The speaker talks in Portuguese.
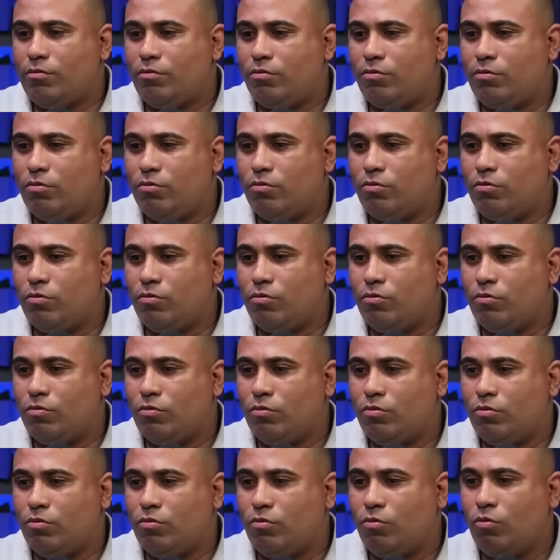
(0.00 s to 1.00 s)
no, no,
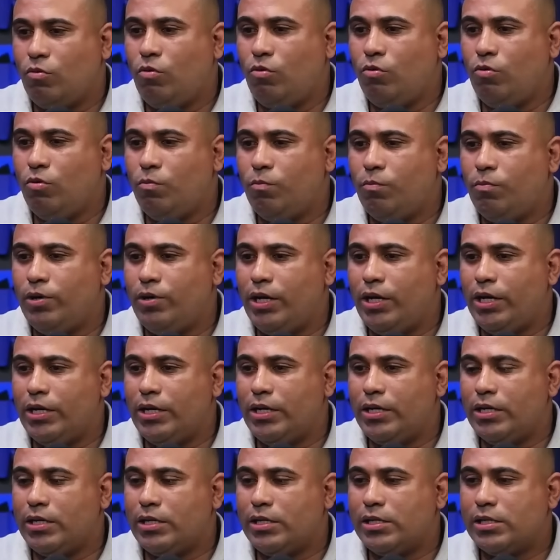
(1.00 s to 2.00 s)
no, no grupo,
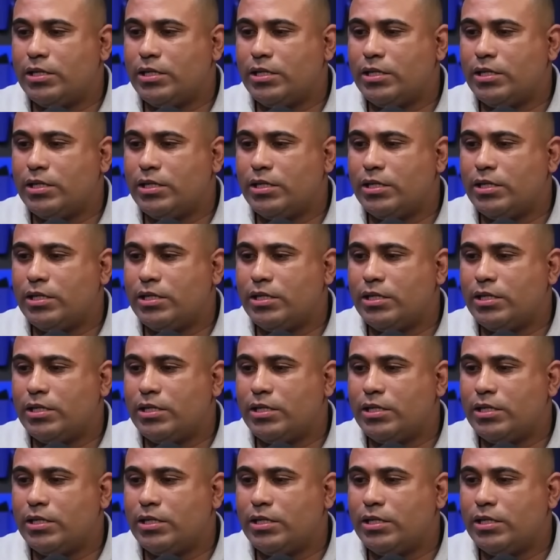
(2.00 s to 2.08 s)
né?